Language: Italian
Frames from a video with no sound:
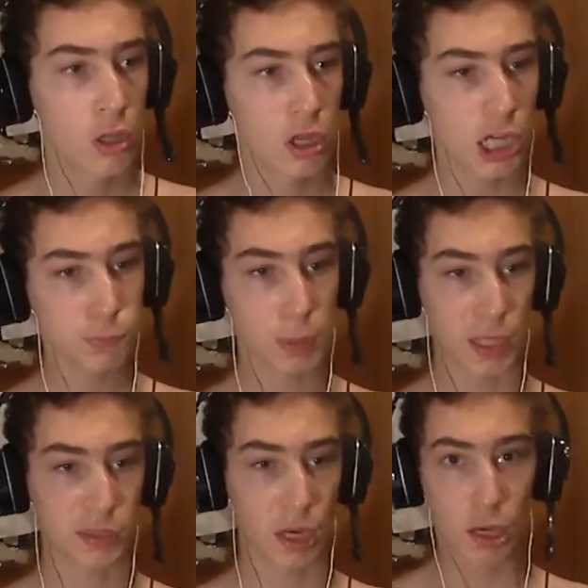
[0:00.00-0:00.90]

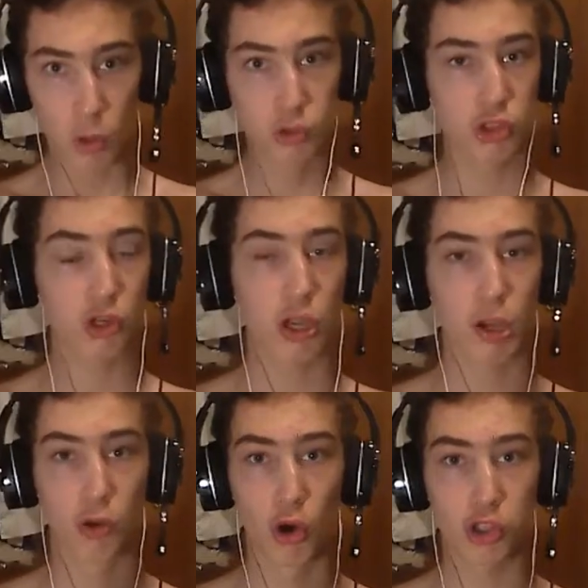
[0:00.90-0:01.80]
Aspetta, un gioco che
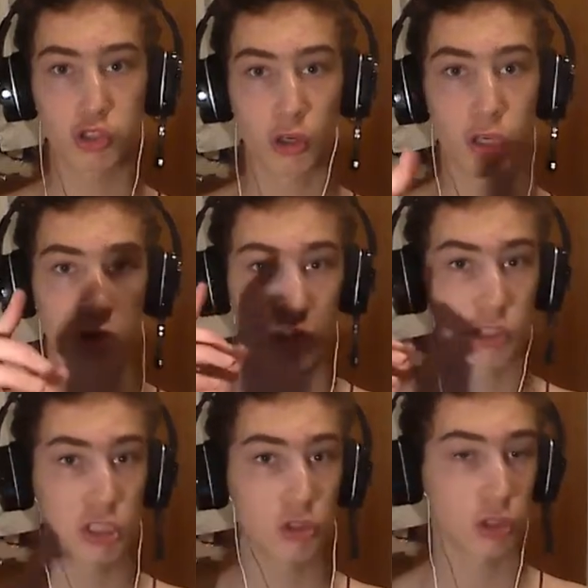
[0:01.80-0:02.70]
conosco, che ho già
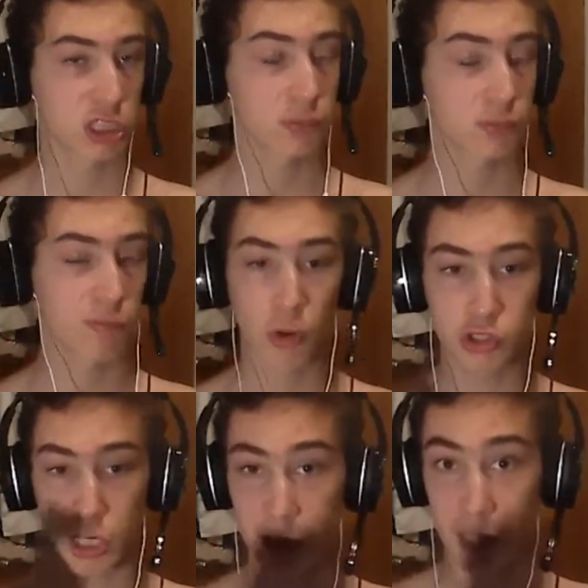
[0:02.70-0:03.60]
sentito, che sembra famoso
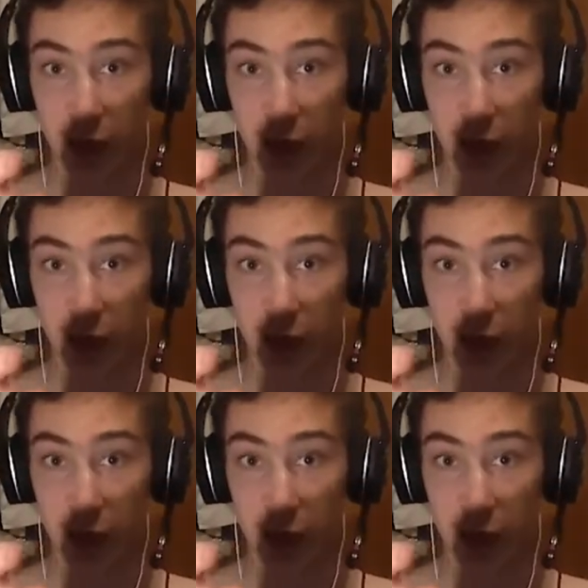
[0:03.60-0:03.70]
e che è